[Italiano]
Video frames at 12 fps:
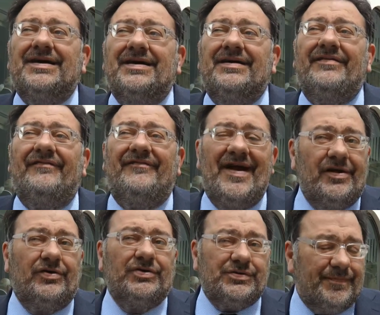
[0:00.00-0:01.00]
eh,
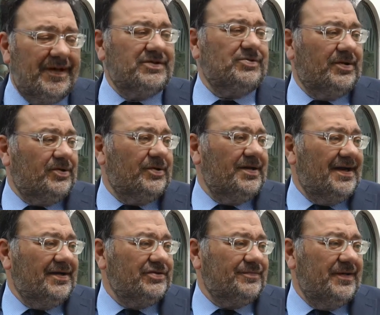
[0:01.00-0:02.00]
vengono spesso e
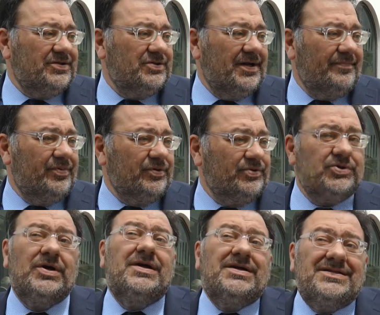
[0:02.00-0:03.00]
torneranno spesso in Abruzzo.
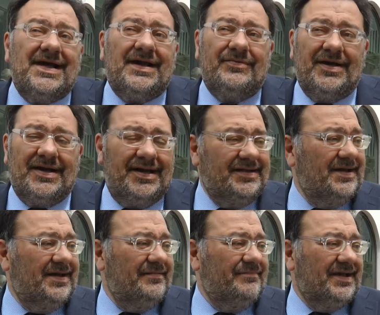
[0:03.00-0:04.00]
Sarà una
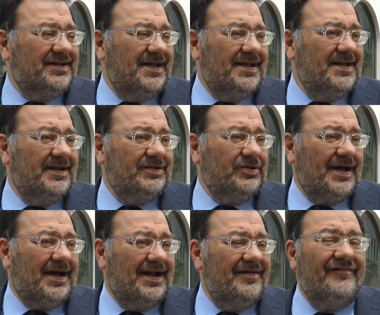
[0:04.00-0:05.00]
grande battaglia
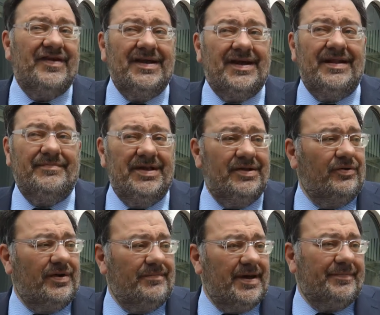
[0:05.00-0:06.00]
elettorale, vinca il
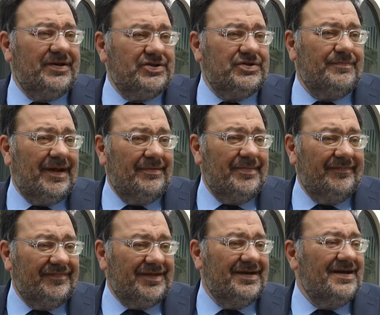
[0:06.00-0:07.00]
migliore, ma
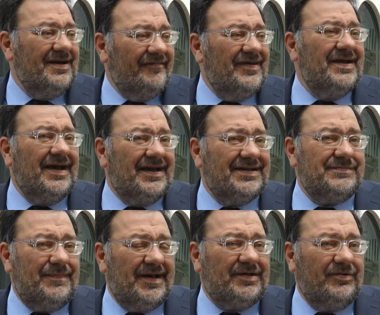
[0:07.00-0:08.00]
principalmente vinca il
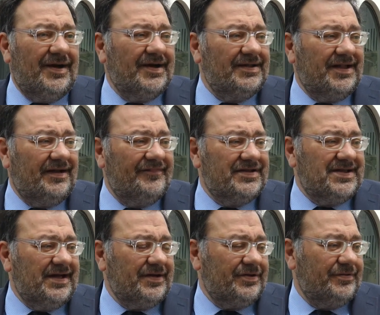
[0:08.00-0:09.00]
rispetto anche
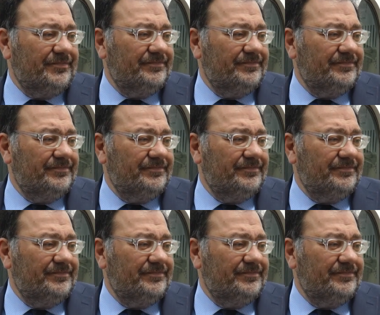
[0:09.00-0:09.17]
dell'avversario.